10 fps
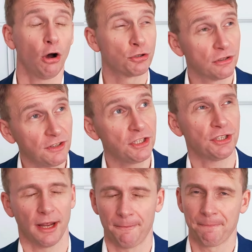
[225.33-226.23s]

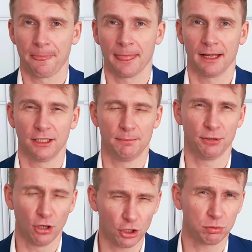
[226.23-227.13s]
Oczywiście,
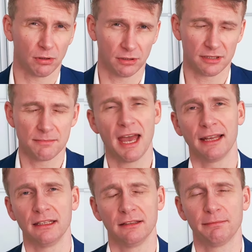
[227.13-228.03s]
gdyby doszło do
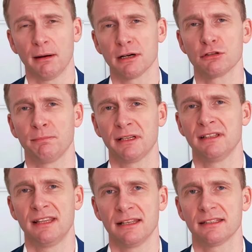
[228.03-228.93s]
zmiany w Pałacu
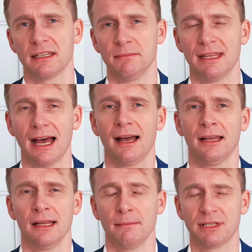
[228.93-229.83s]
Prezydenckim na
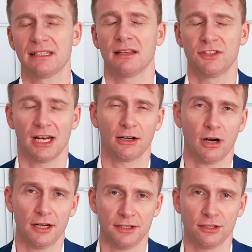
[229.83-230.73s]
przedstawiciela
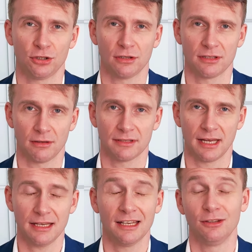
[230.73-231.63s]
koalicji
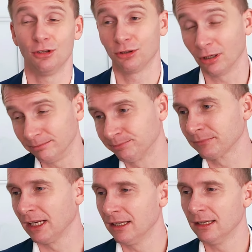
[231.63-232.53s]
rządzącej, no to
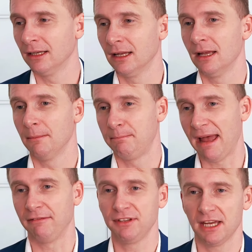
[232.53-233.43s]

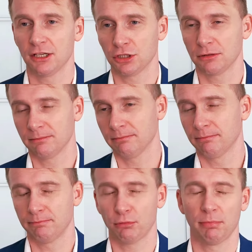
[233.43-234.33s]
pewnie
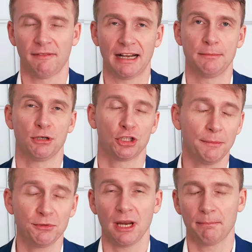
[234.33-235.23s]
próbowaliby
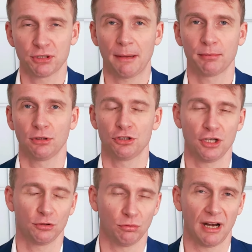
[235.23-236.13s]
szybciej przepchnąć
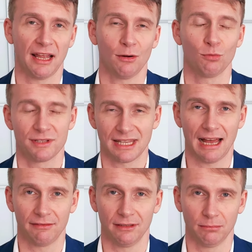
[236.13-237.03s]
niektóre
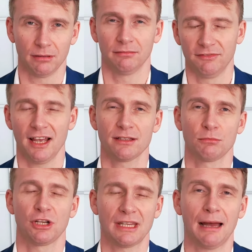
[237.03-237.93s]
ustawy, bo
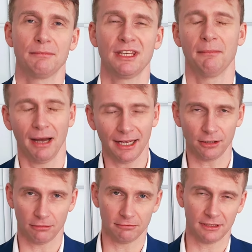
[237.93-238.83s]
wiedzą, że tam nie
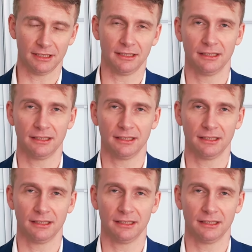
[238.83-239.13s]
mają